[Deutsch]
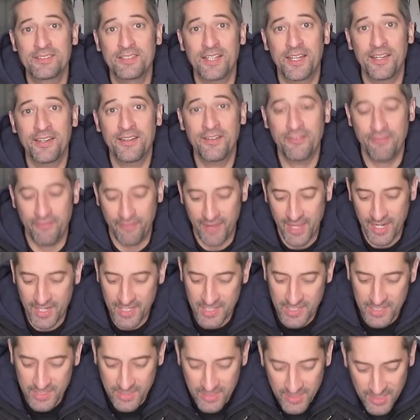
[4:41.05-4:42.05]
dann
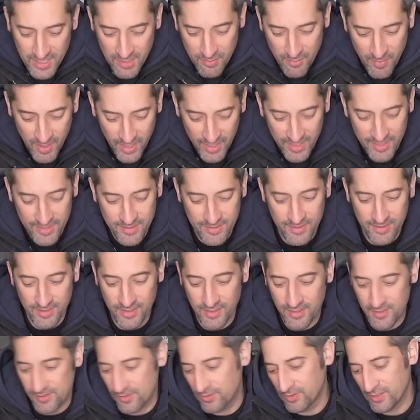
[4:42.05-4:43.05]
werde ich niemals
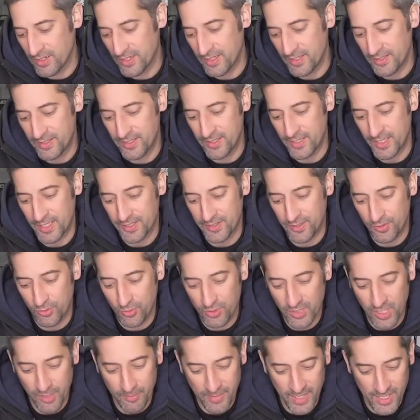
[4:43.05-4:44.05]
in irgendeiner
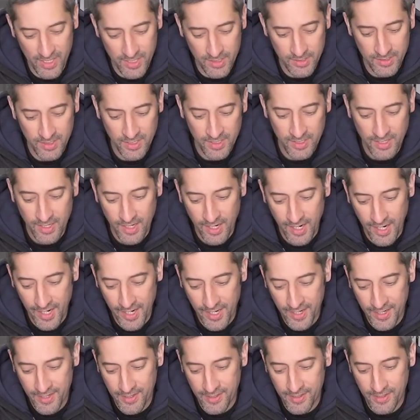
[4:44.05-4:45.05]
ETRTO-Tabelle
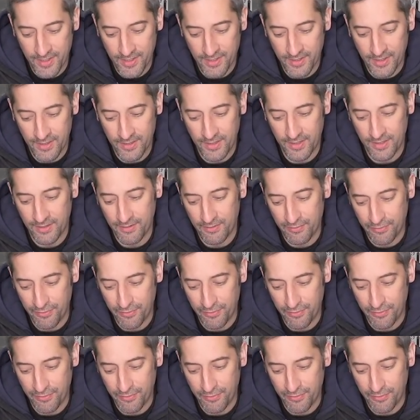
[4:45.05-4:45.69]
eine